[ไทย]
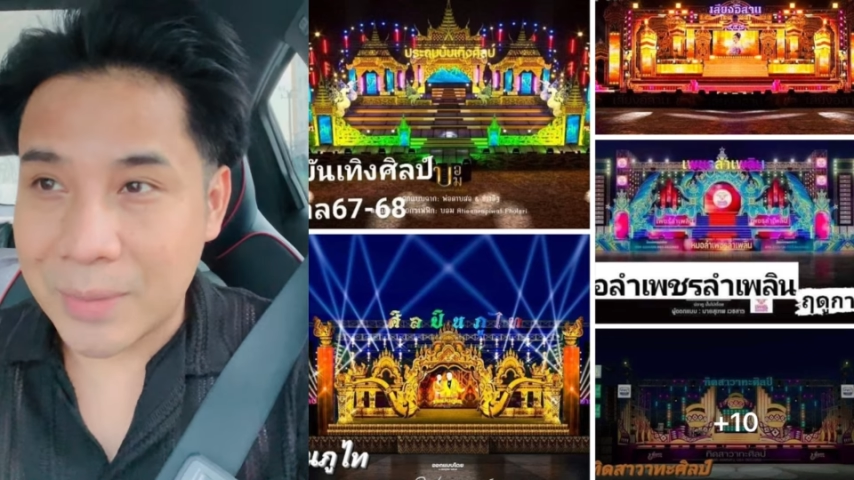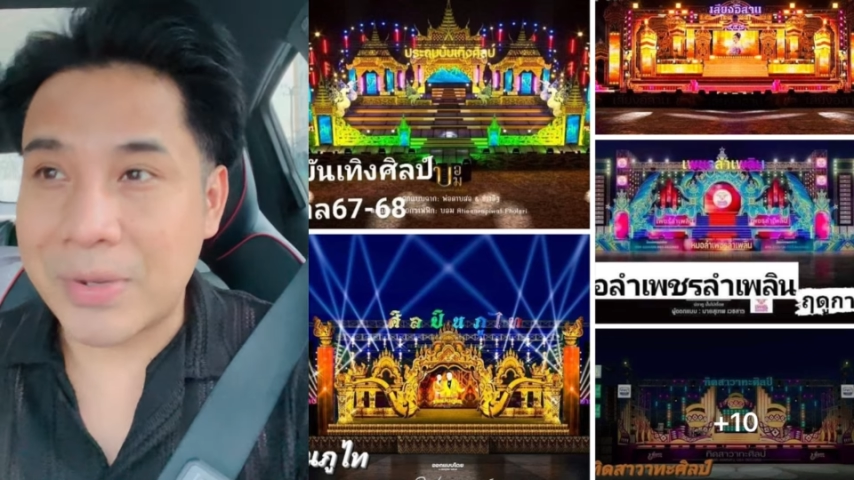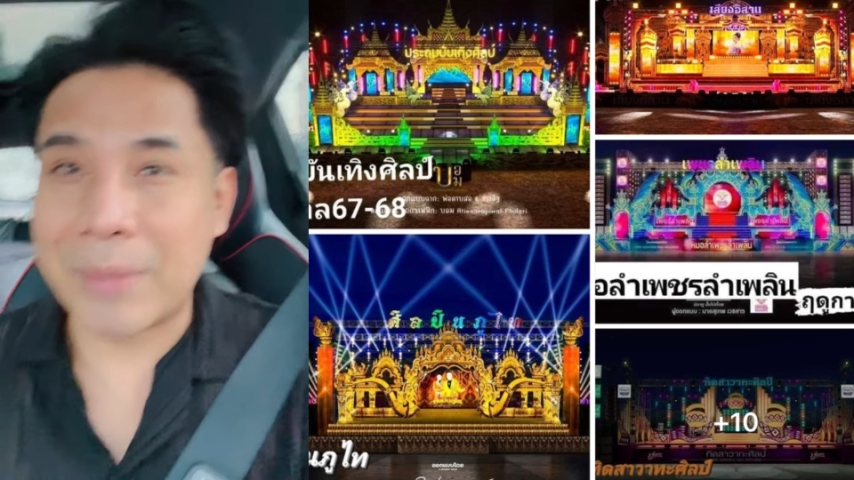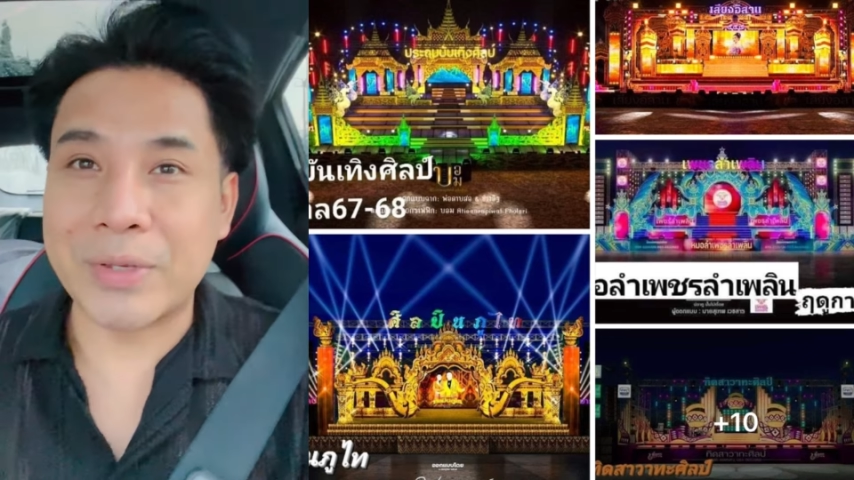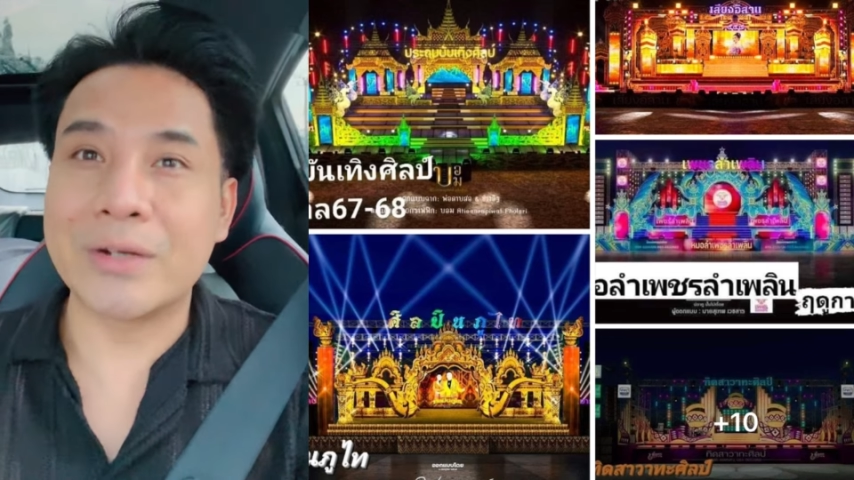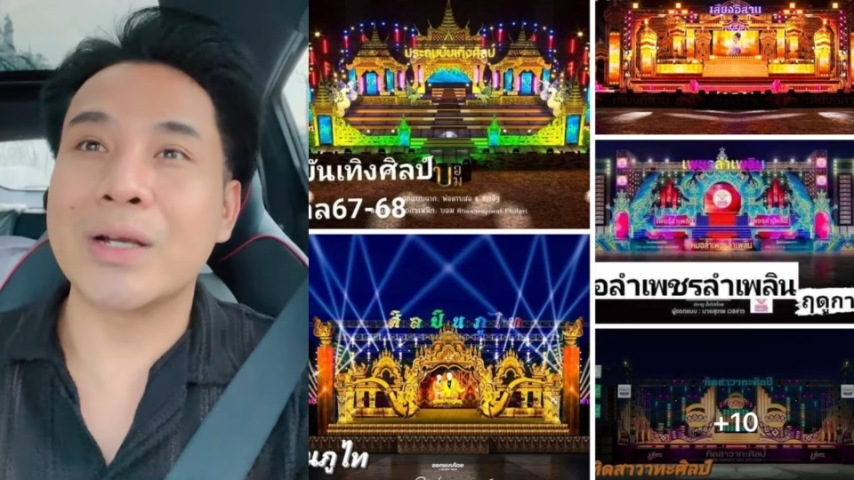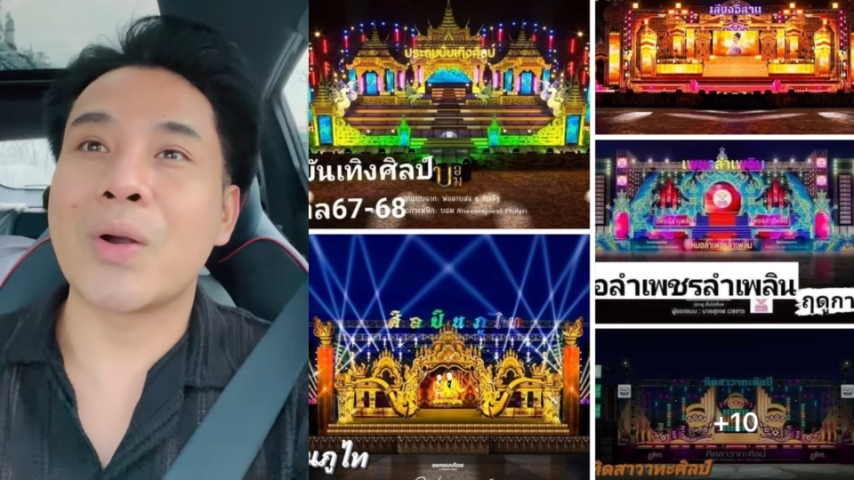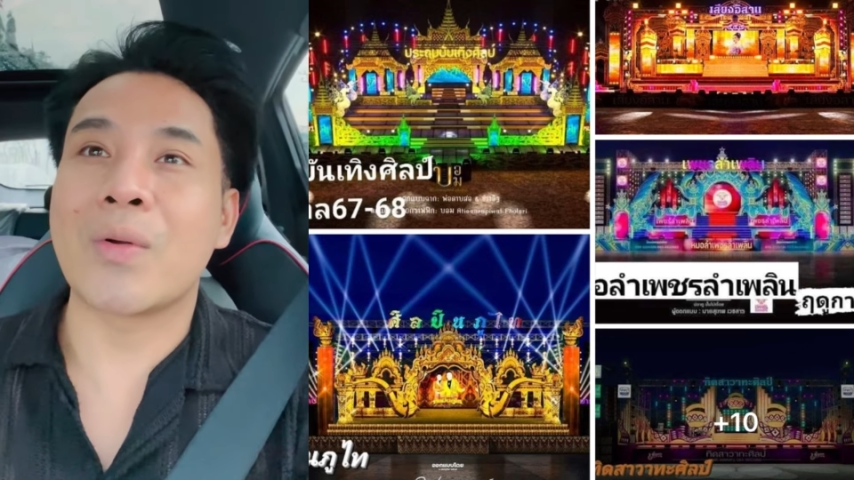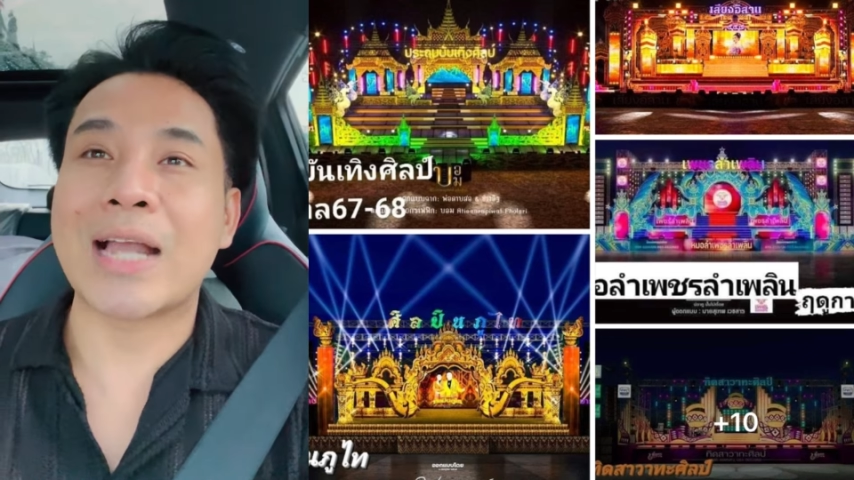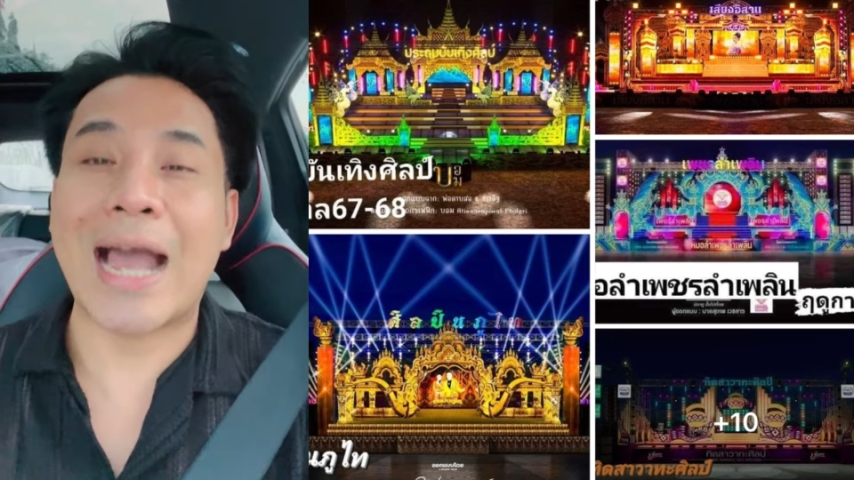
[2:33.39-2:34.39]
สำหรับในเรื่อง
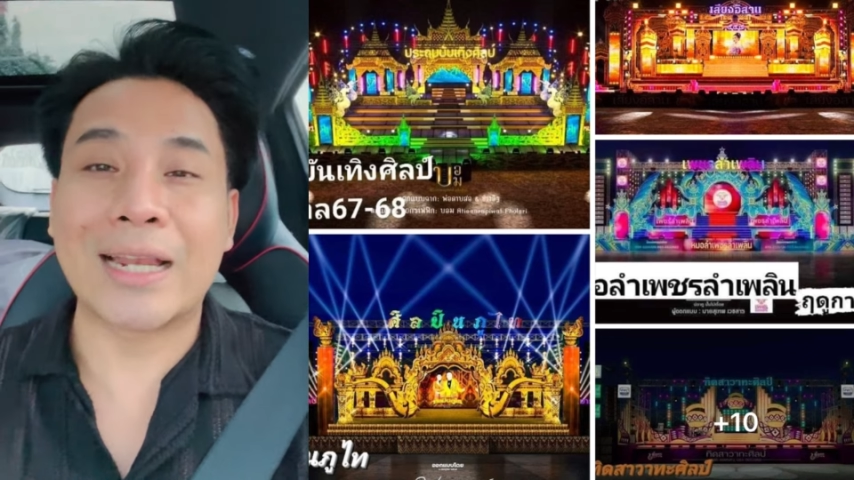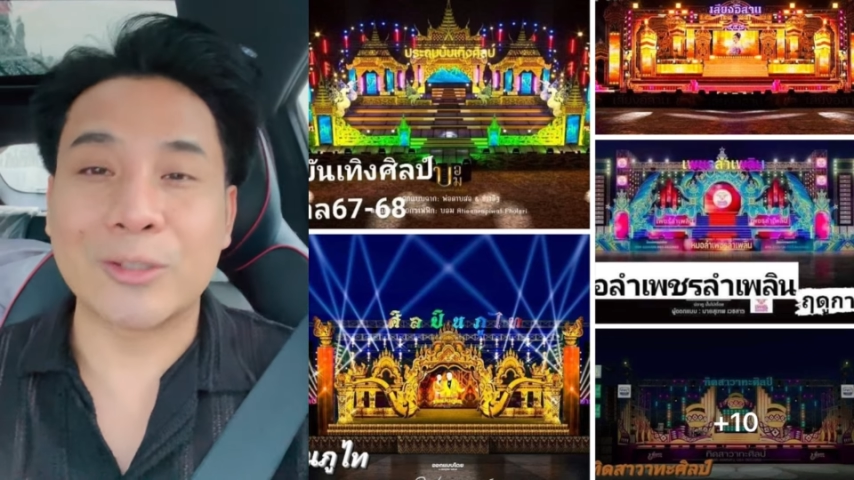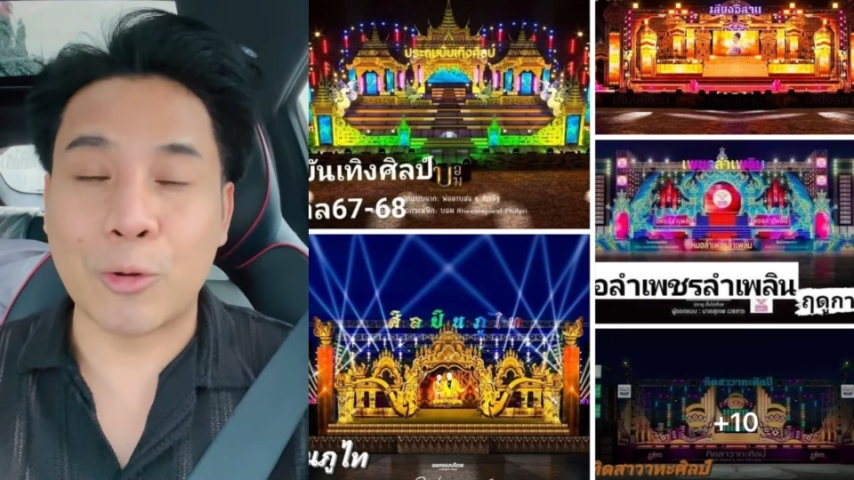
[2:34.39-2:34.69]
ของการ